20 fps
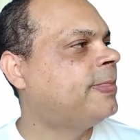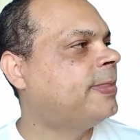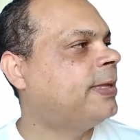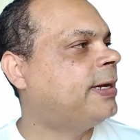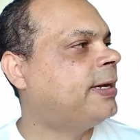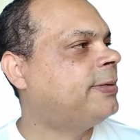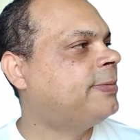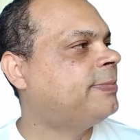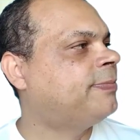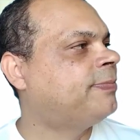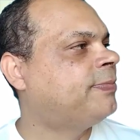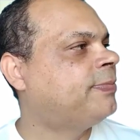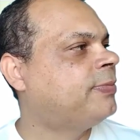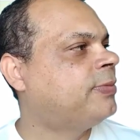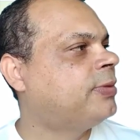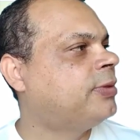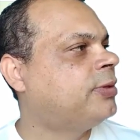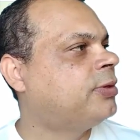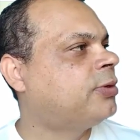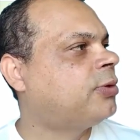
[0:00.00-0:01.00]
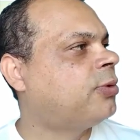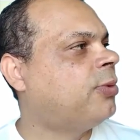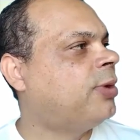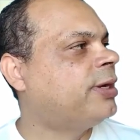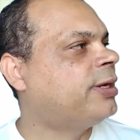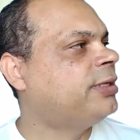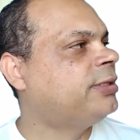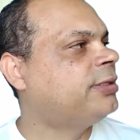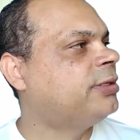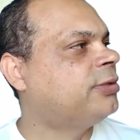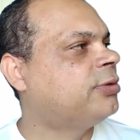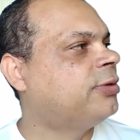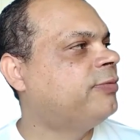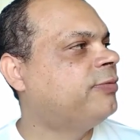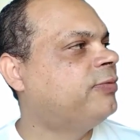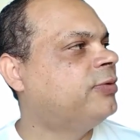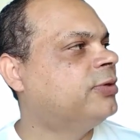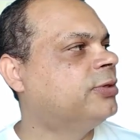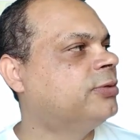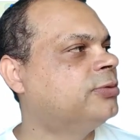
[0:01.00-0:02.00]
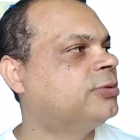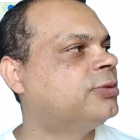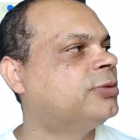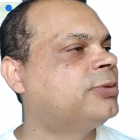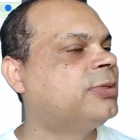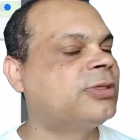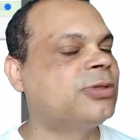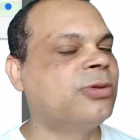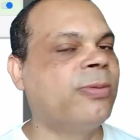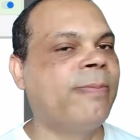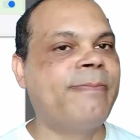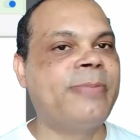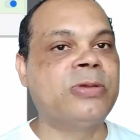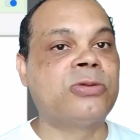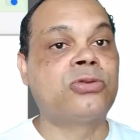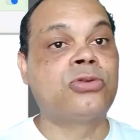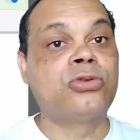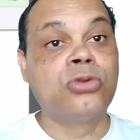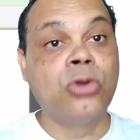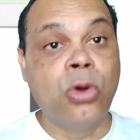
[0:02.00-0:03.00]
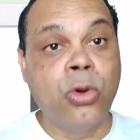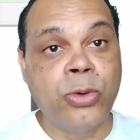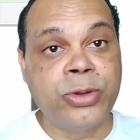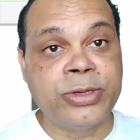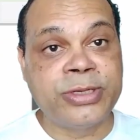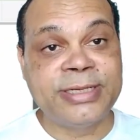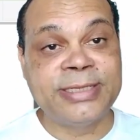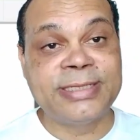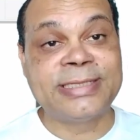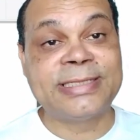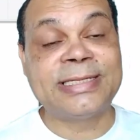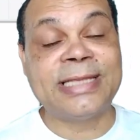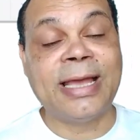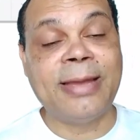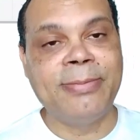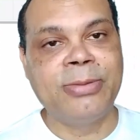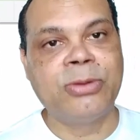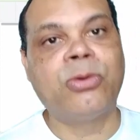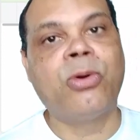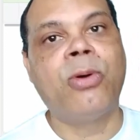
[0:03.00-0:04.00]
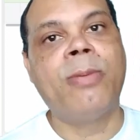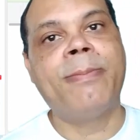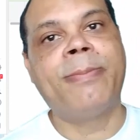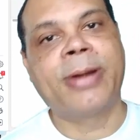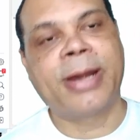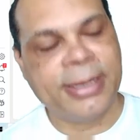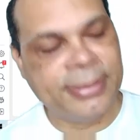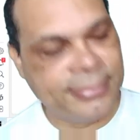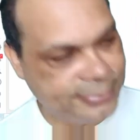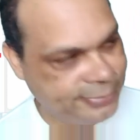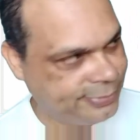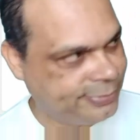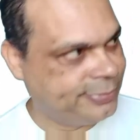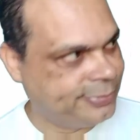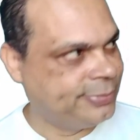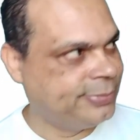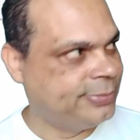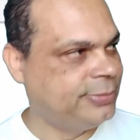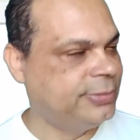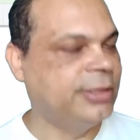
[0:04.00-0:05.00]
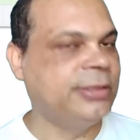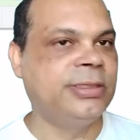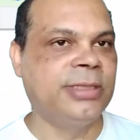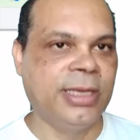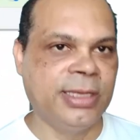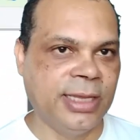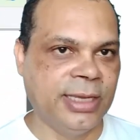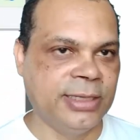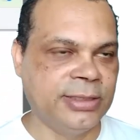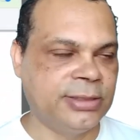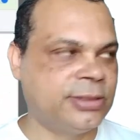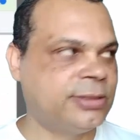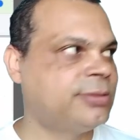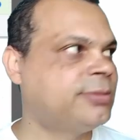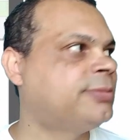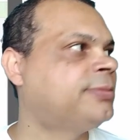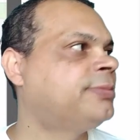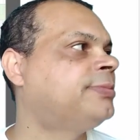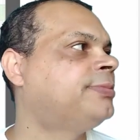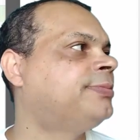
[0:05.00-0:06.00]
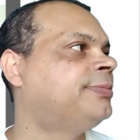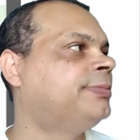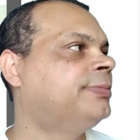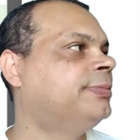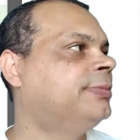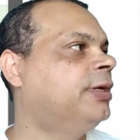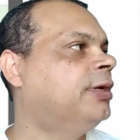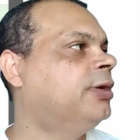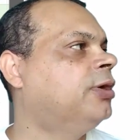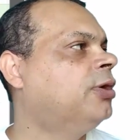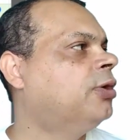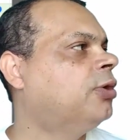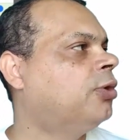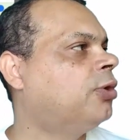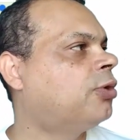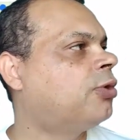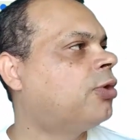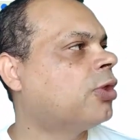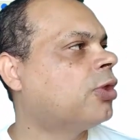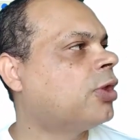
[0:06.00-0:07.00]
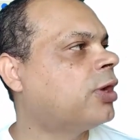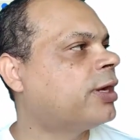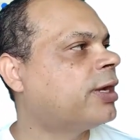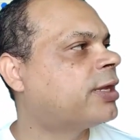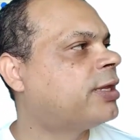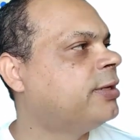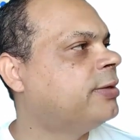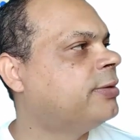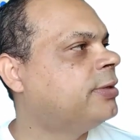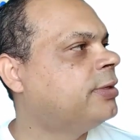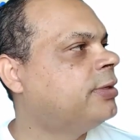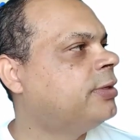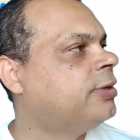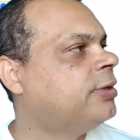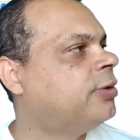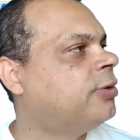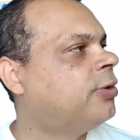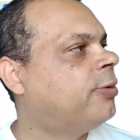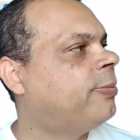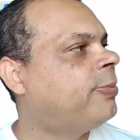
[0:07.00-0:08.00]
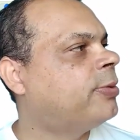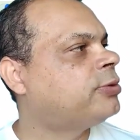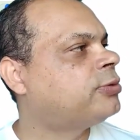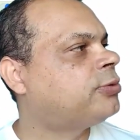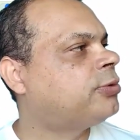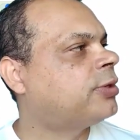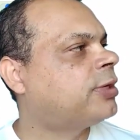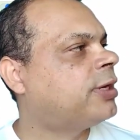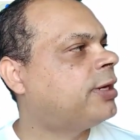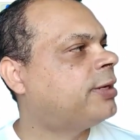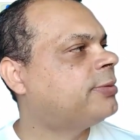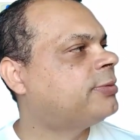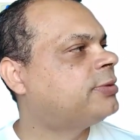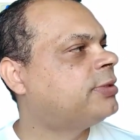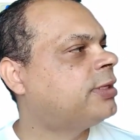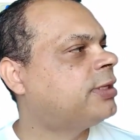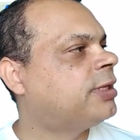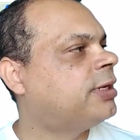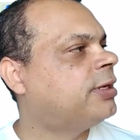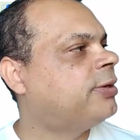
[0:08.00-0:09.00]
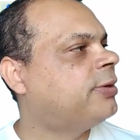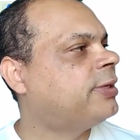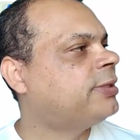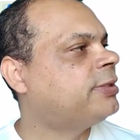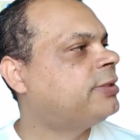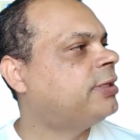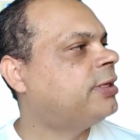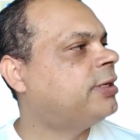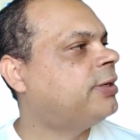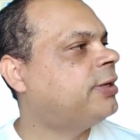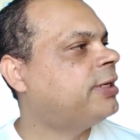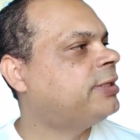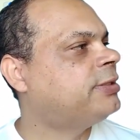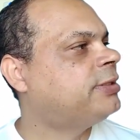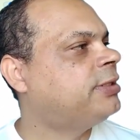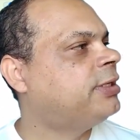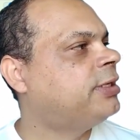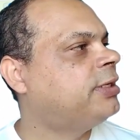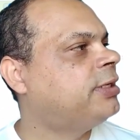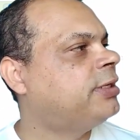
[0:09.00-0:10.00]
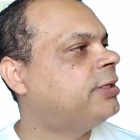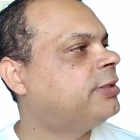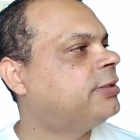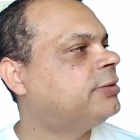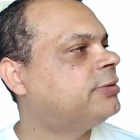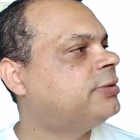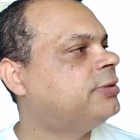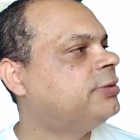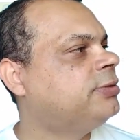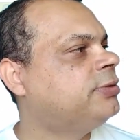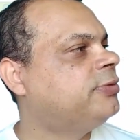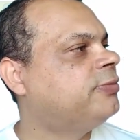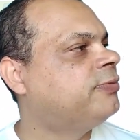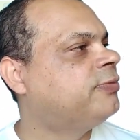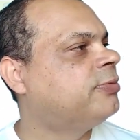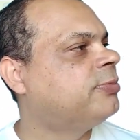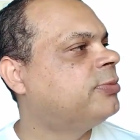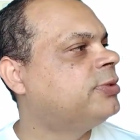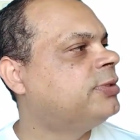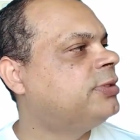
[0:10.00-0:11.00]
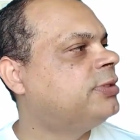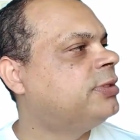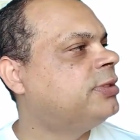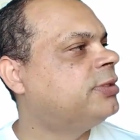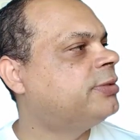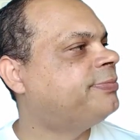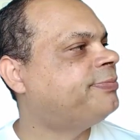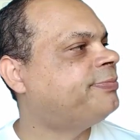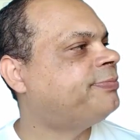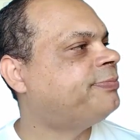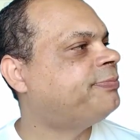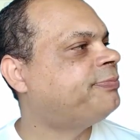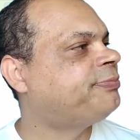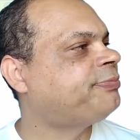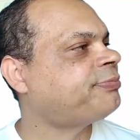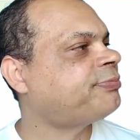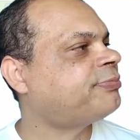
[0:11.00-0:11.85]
tá? 49 anos, que são pessoas que sabem comprar da internet, né? Ou coloca aqui ou pode colocar, sei lá, eu até, eu até assim, vamos dizer,